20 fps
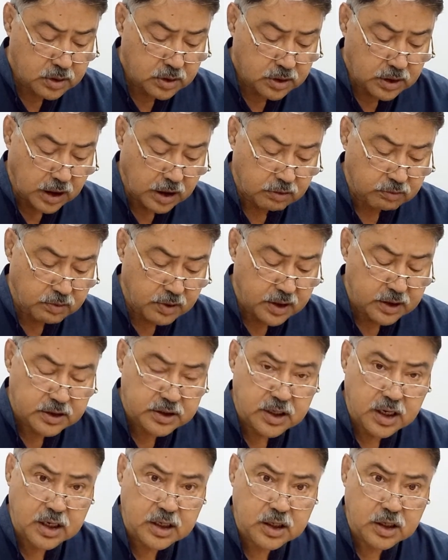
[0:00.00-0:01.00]
तकवा
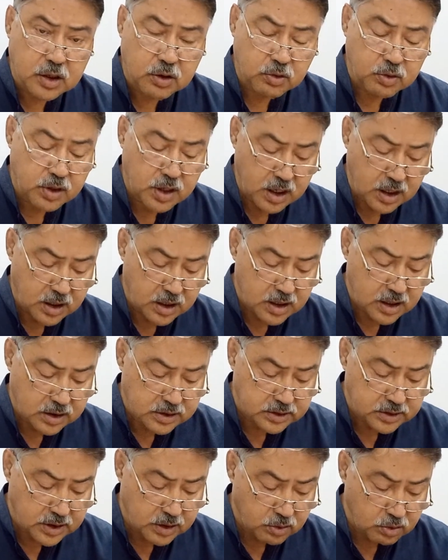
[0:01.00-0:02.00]
अख्तियार करो या अल्लाह
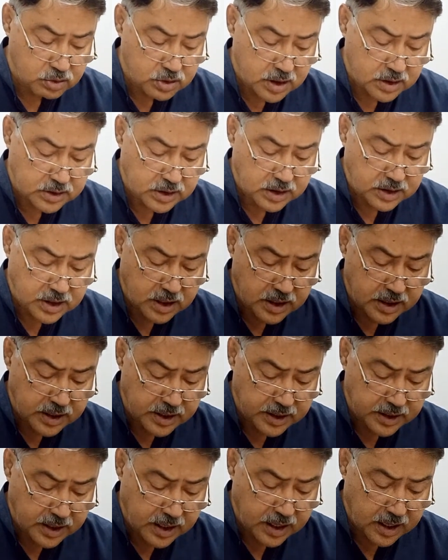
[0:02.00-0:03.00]
से डरो जैसा
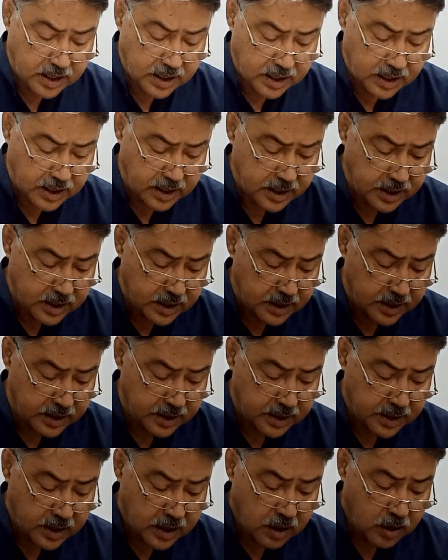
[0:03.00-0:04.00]
डरने का हक़ है
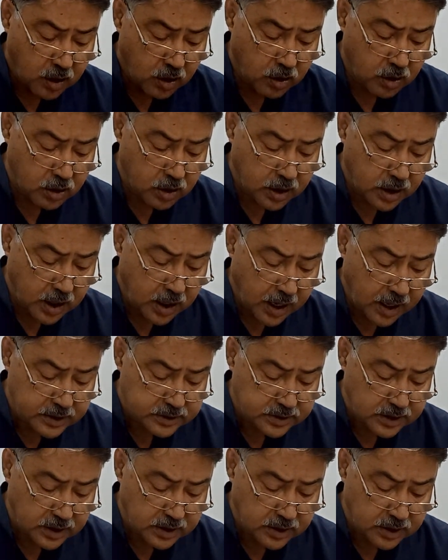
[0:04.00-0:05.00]
और
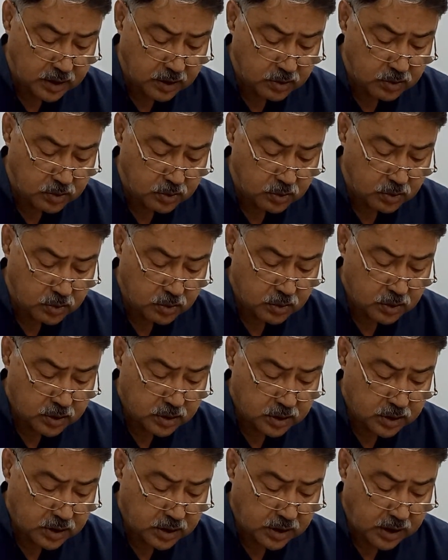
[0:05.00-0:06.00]
ऐसा ना हो
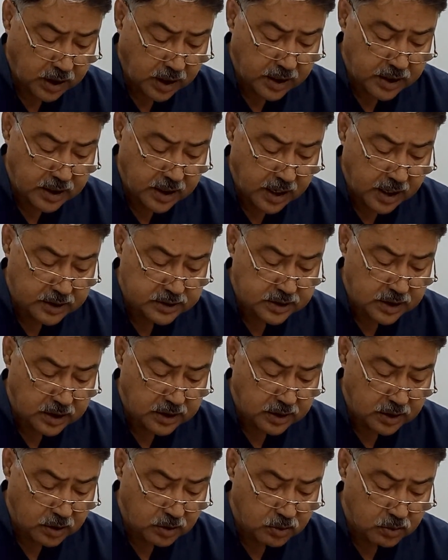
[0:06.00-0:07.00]
कहीं ऐसा
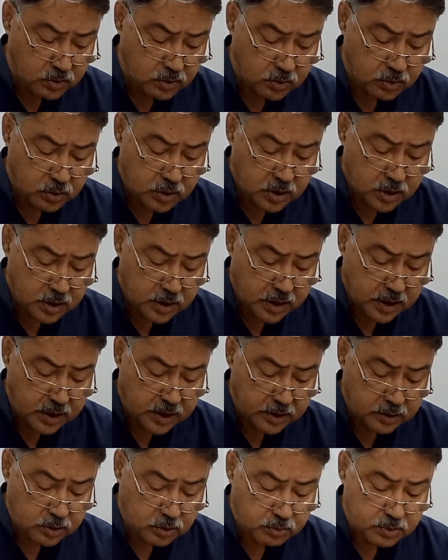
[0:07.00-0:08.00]
ना हो
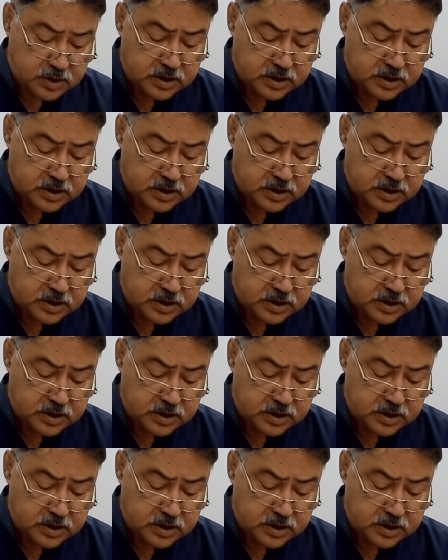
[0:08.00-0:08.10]
कि तुम